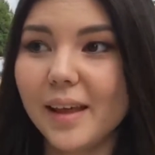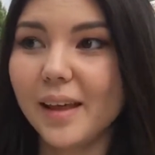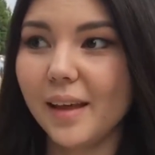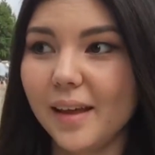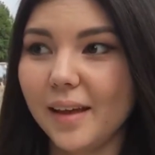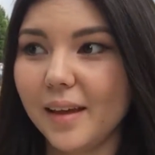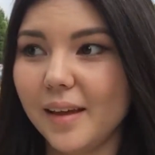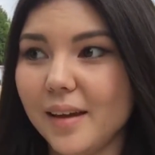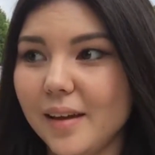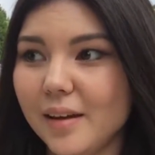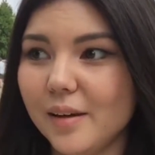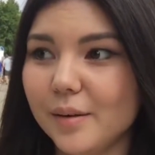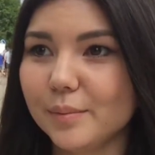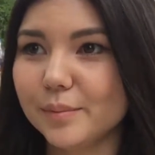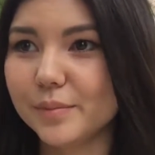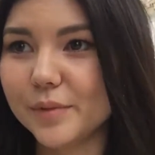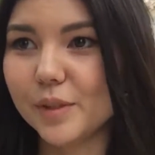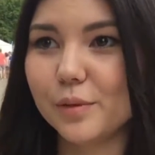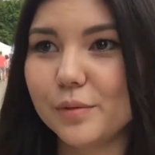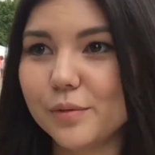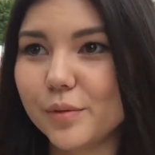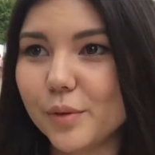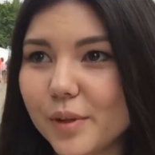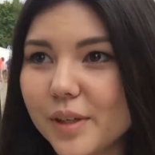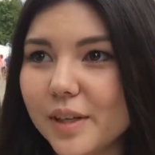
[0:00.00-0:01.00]
é,
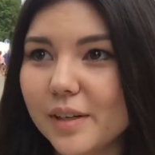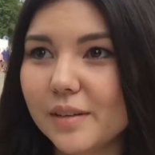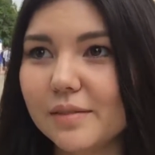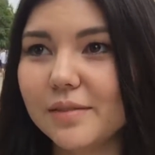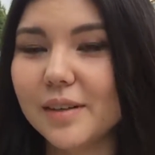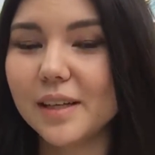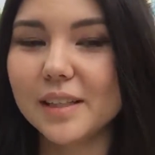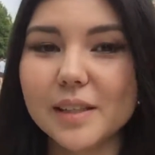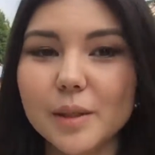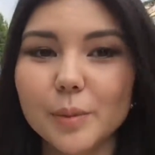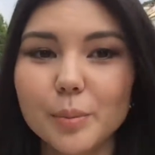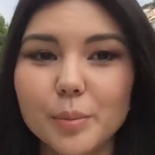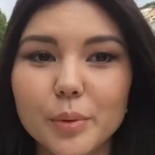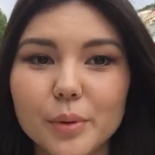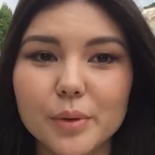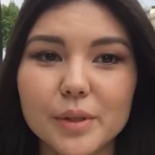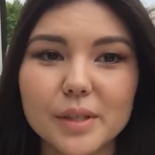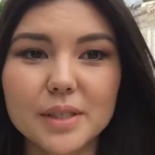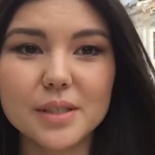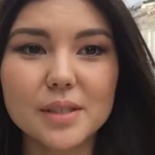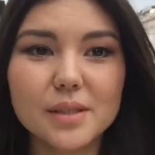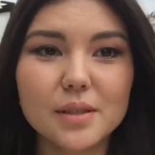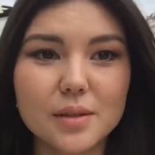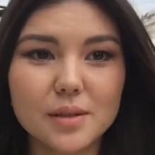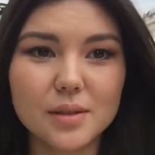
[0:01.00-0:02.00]
eu vou gravar
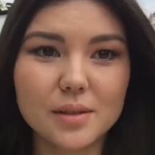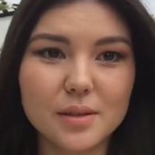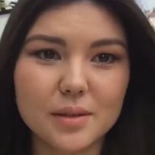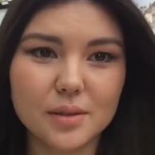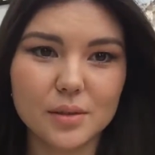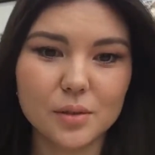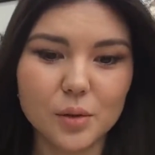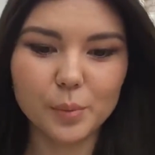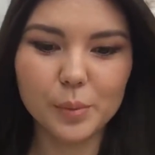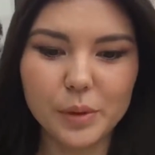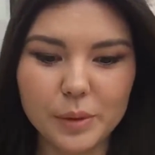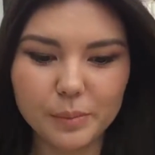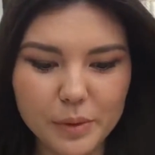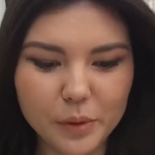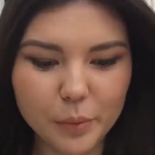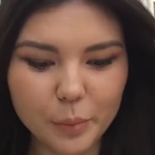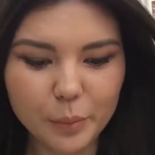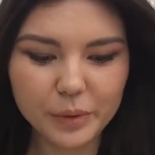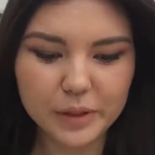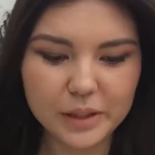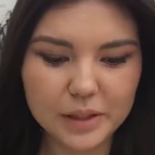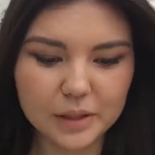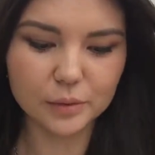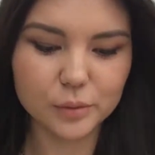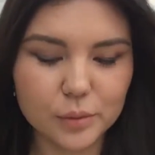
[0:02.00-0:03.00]
depois sobre a minha
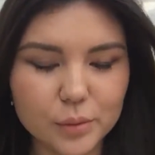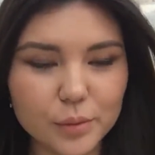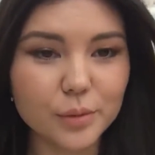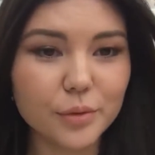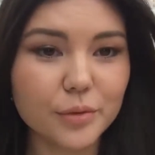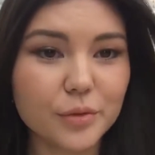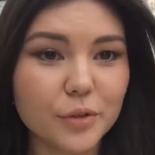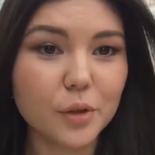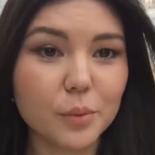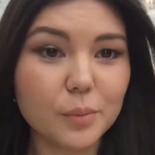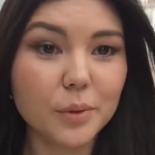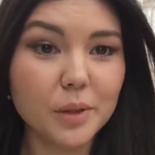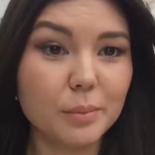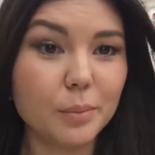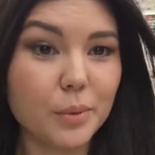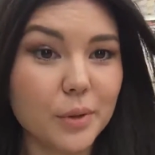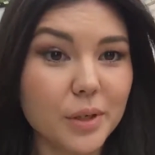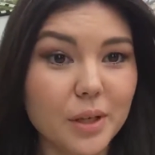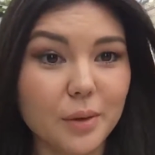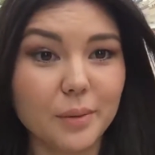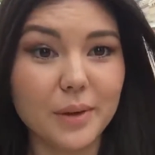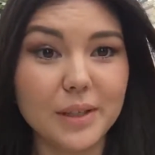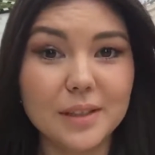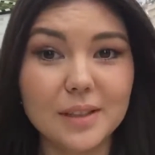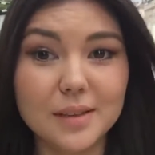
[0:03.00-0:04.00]
opinião do filme,
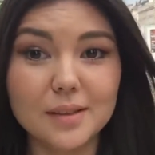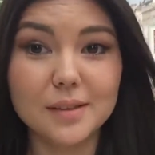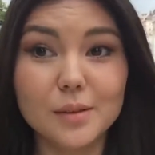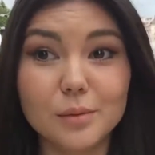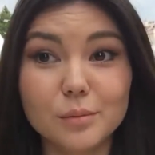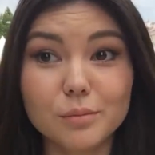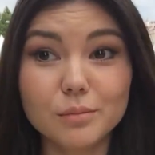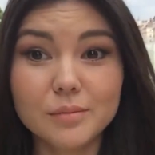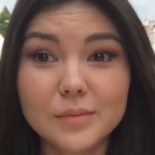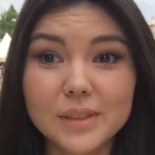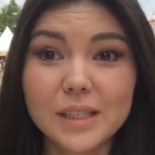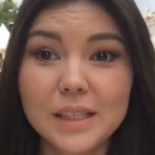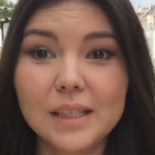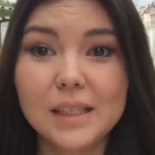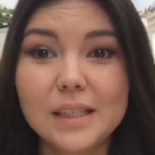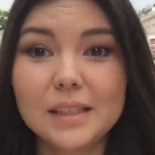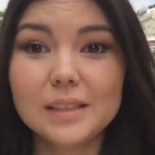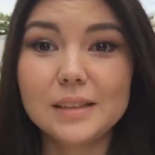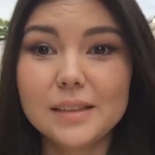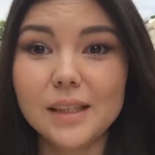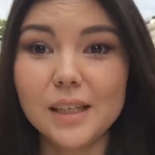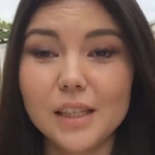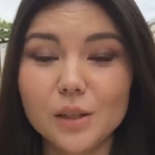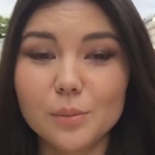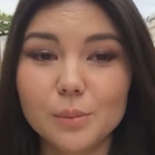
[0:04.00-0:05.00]
porque eu ainda não
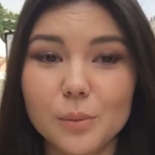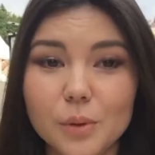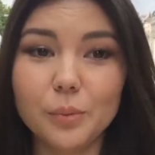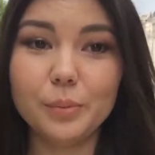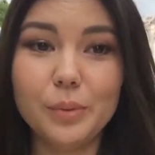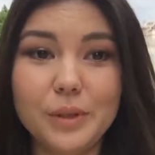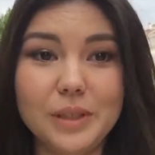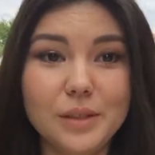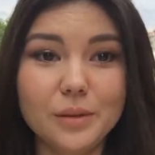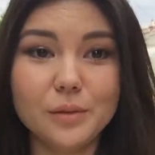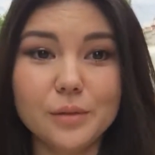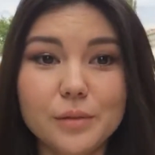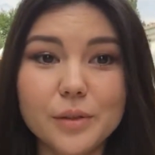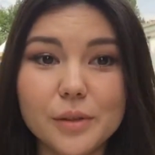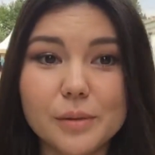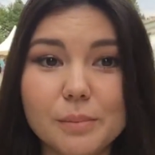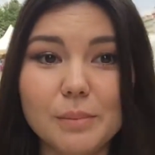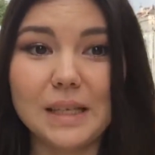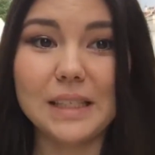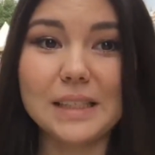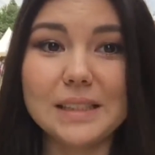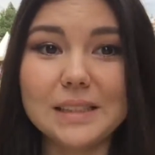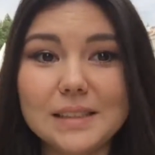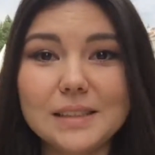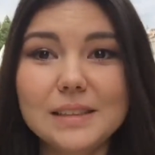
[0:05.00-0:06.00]
tenho uma opinião
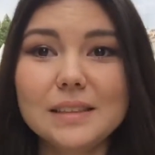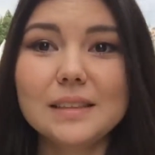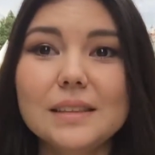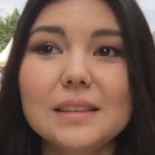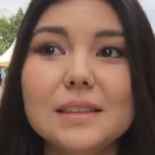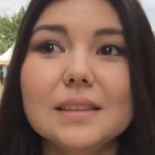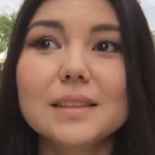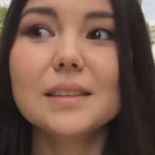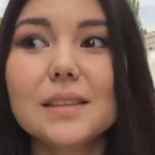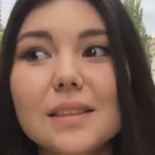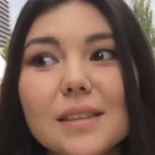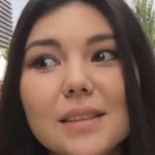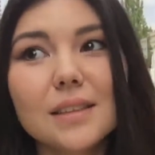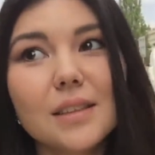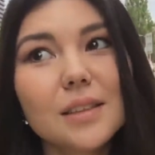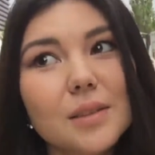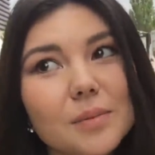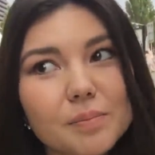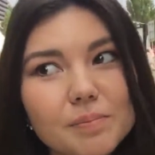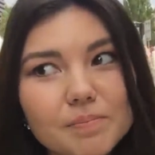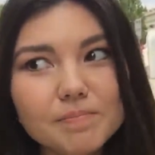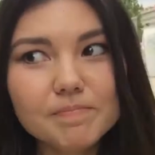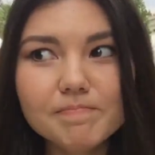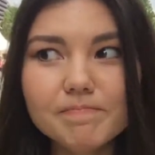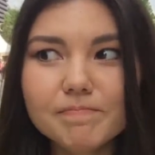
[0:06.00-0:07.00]
formada.
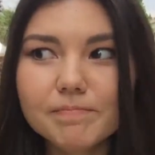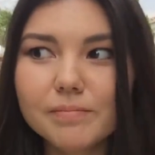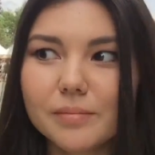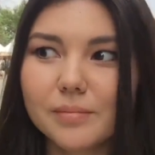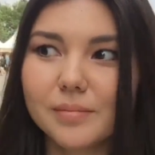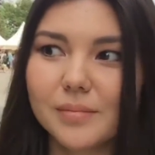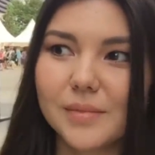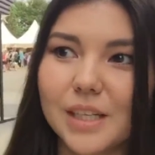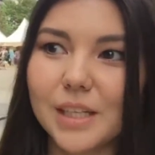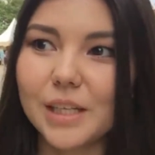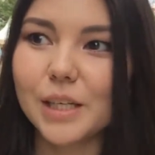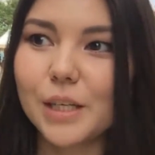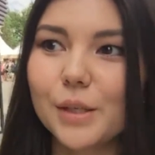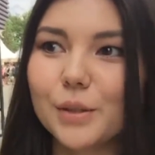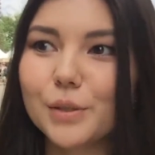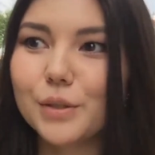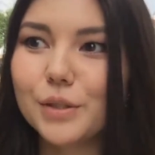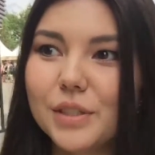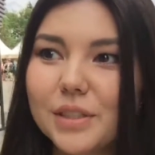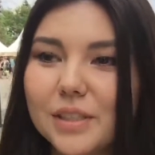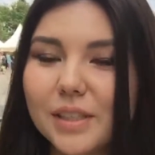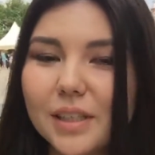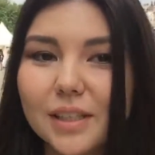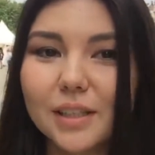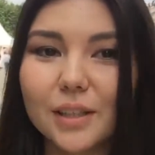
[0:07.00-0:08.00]
Hum, eu
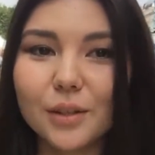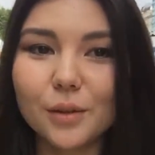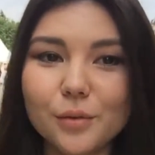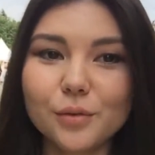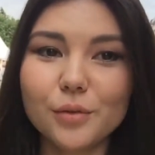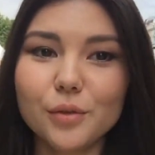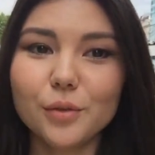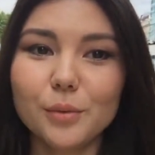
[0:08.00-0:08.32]
diria que o